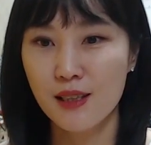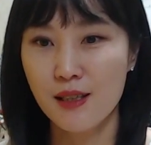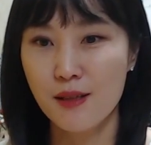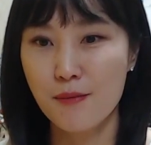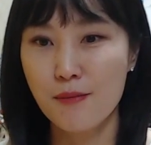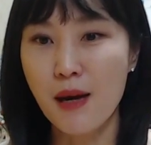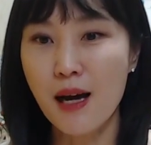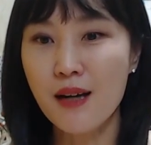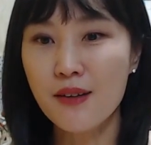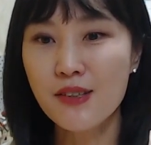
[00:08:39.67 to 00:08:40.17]

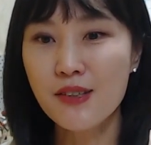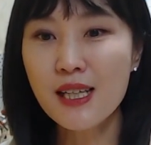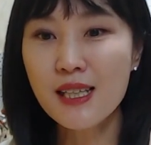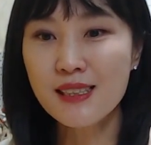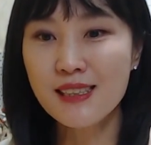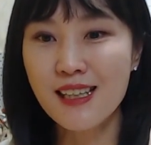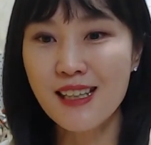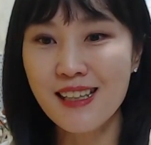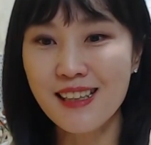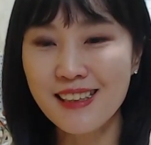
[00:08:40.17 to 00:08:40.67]

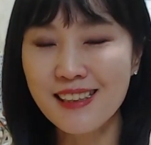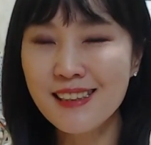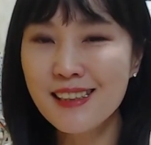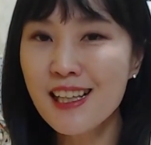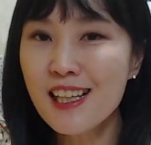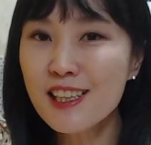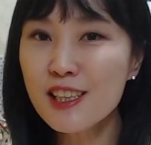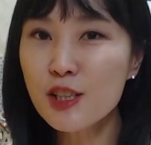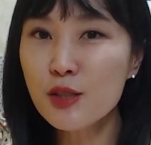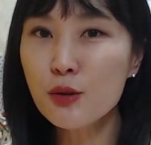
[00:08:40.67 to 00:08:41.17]
만화의
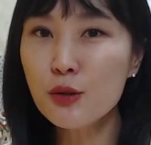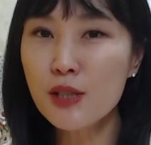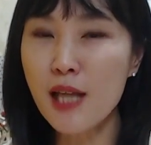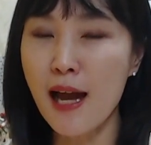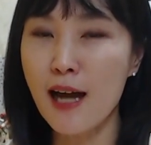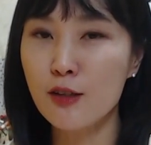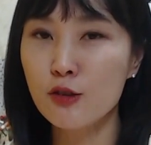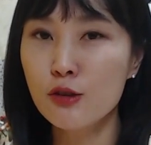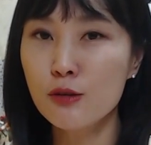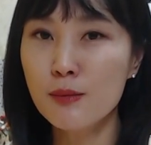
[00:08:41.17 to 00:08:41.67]
이야기로
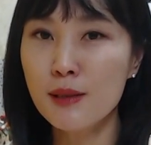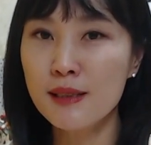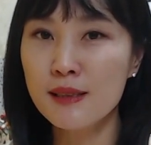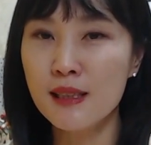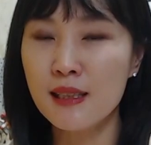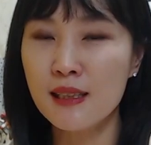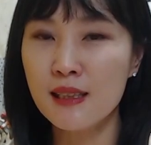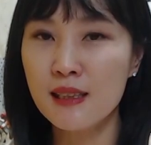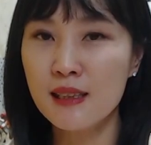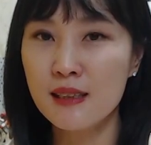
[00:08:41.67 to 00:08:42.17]
다룰
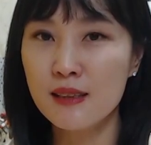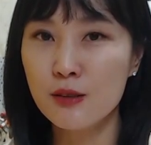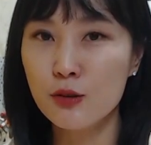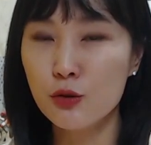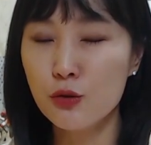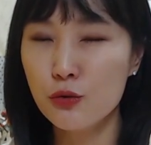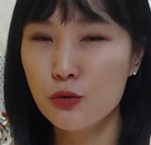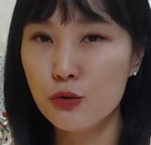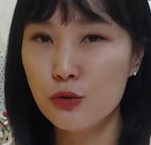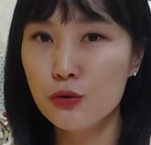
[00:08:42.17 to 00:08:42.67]
만한
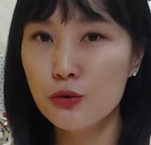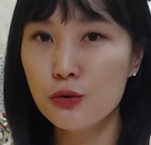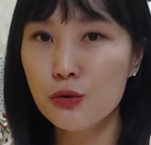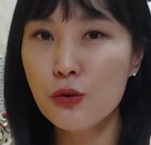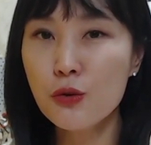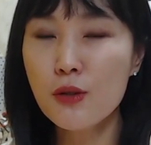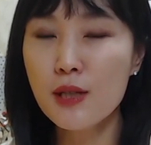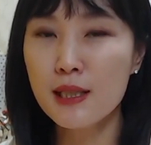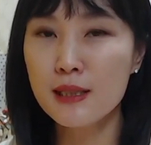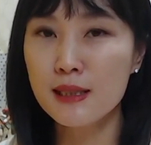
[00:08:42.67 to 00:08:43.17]

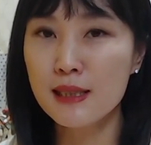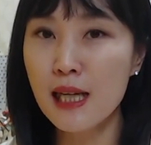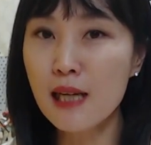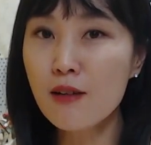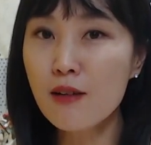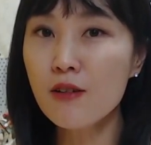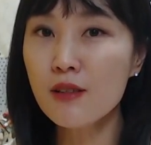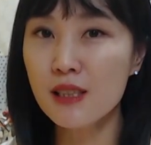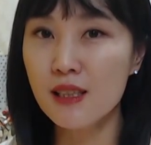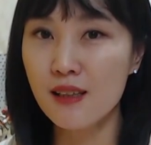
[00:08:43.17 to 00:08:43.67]
중요한
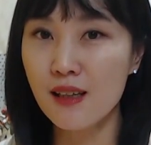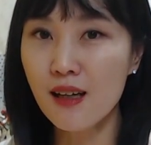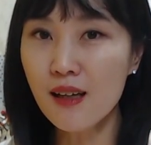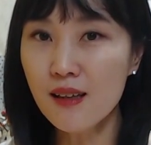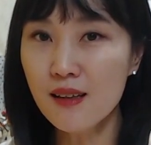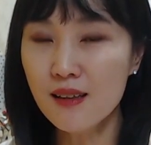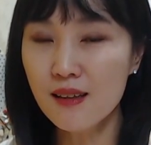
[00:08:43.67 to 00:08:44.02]
사건인가?